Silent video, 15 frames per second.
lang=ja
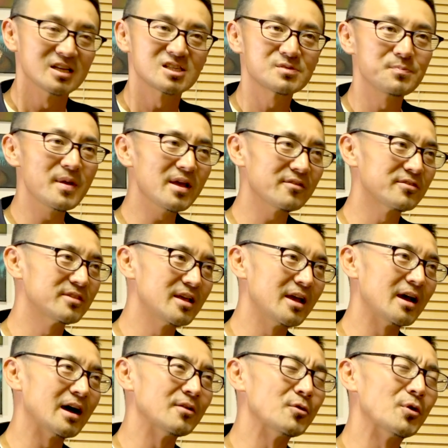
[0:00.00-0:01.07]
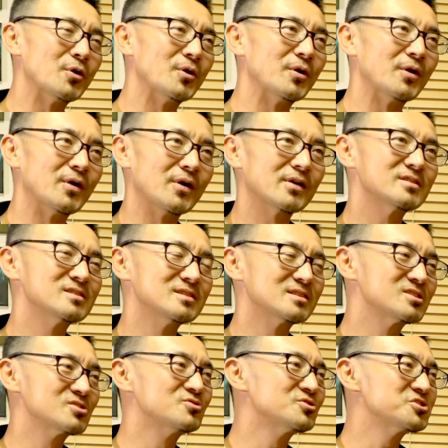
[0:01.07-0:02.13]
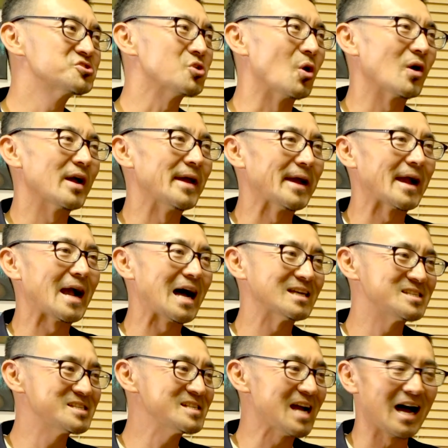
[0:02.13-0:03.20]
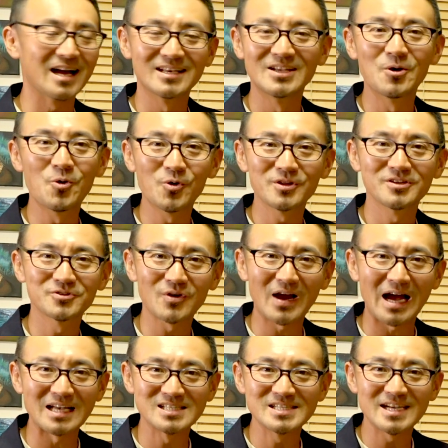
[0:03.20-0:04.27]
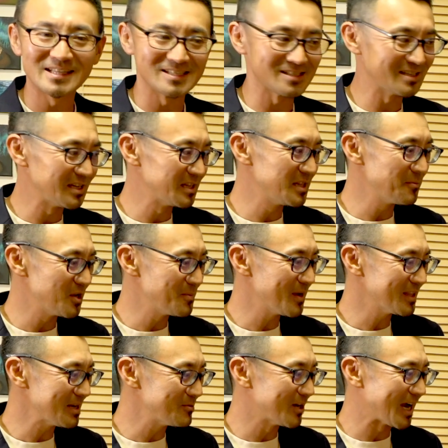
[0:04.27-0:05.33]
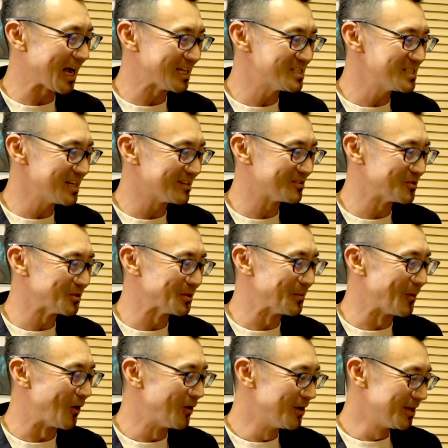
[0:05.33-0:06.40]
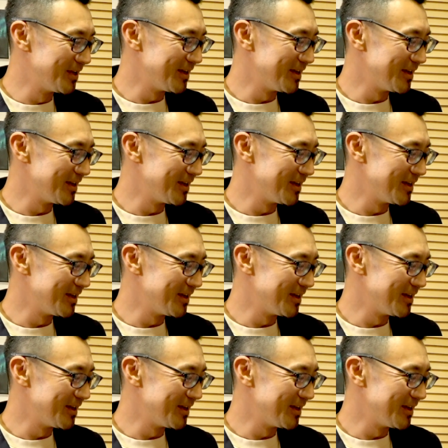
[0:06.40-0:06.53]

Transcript: スミスってあの作る人、えー、鍛冶屋日本語で言うと鍛冶屋ですねでも今多分鍛冶屋って言っても